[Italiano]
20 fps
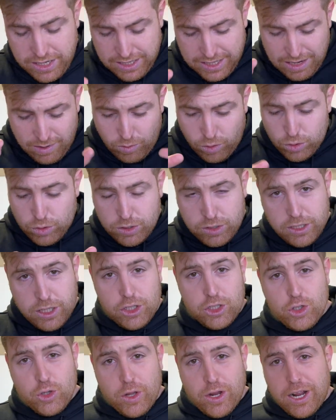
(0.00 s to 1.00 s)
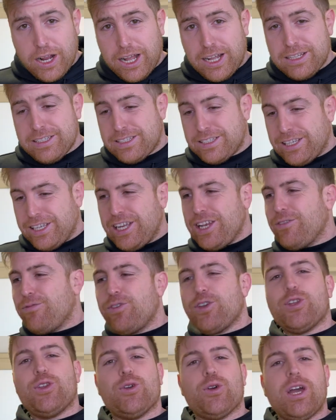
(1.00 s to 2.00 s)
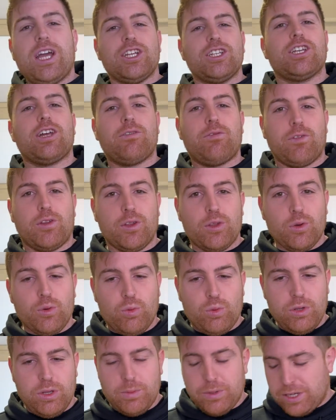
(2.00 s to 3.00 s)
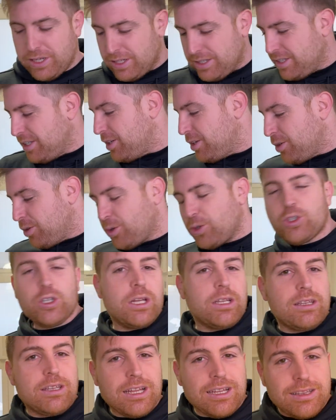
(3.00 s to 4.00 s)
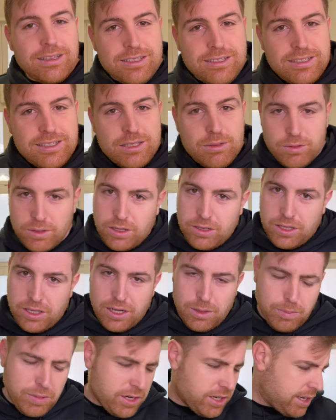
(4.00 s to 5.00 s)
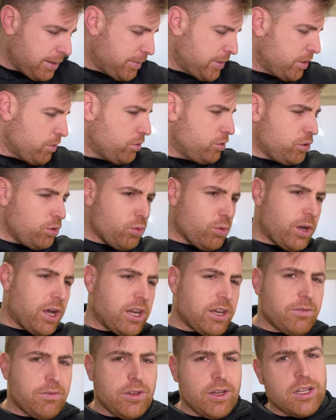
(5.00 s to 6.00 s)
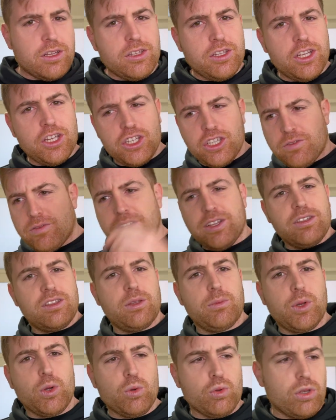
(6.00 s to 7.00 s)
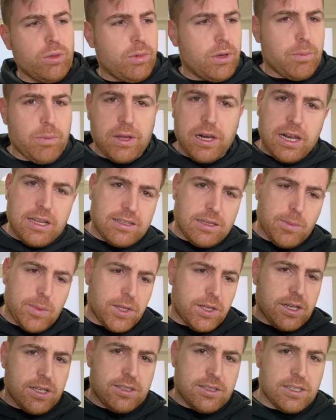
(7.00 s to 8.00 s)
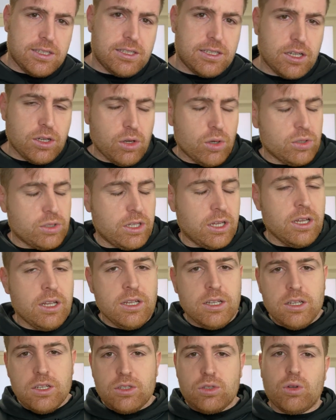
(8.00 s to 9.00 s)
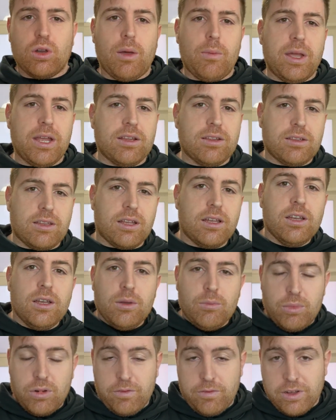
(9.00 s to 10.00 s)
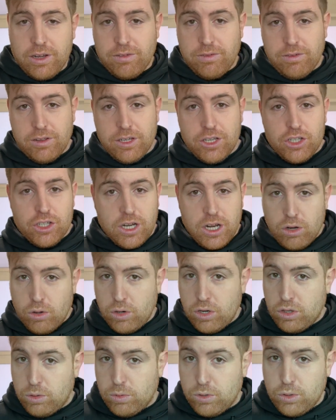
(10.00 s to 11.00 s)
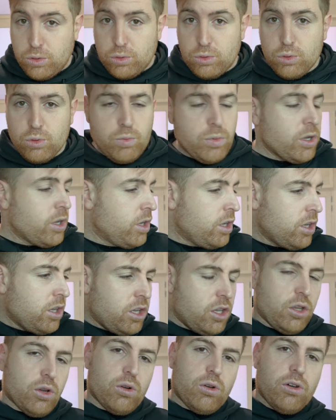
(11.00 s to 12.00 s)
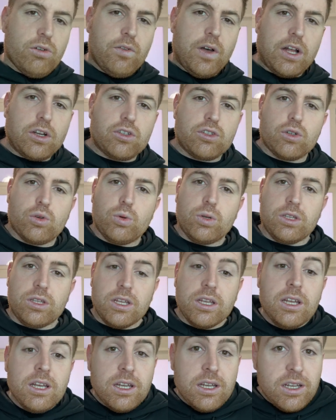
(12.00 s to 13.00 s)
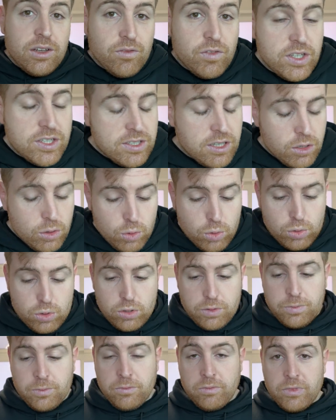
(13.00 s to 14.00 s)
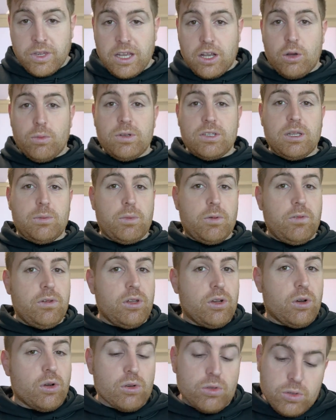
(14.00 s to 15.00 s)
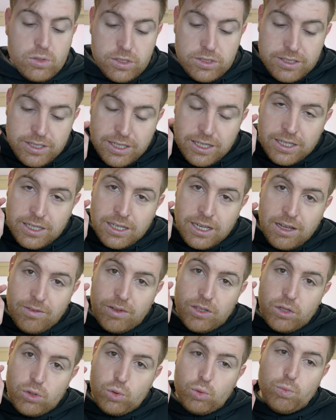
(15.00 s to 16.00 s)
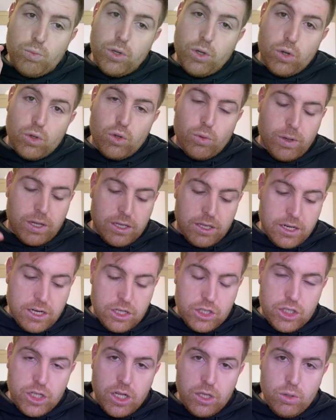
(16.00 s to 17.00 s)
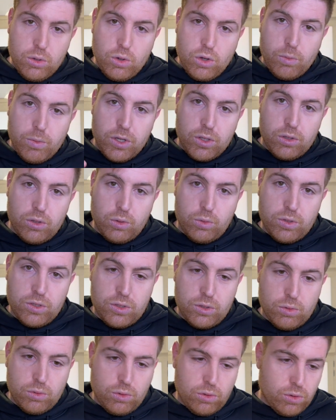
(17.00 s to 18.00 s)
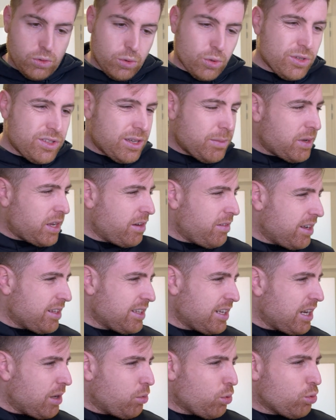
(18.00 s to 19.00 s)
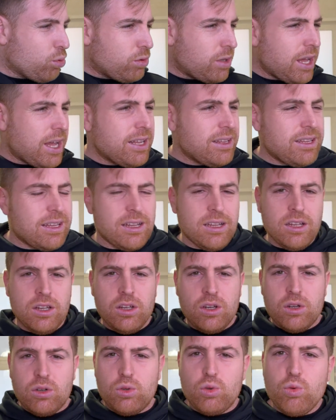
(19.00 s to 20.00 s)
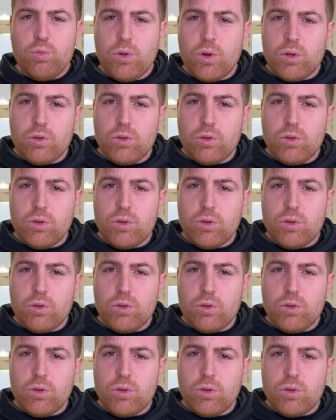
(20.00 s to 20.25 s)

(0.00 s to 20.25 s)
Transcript: la vostra gioia ragazzi il video è già finito qui perché sì non c'è tantissimo da dire perché mi devo dilungare fino a 10-20 minuti per parlare sempre delle stesse cose solamente per far felice l'algoritmo di youtube io non lo faccio quindi vi saluto e come sempre vi ricordo se avete dubbi o domande lasciate un commento qui sotto noi siamo arrivati alla puntata numero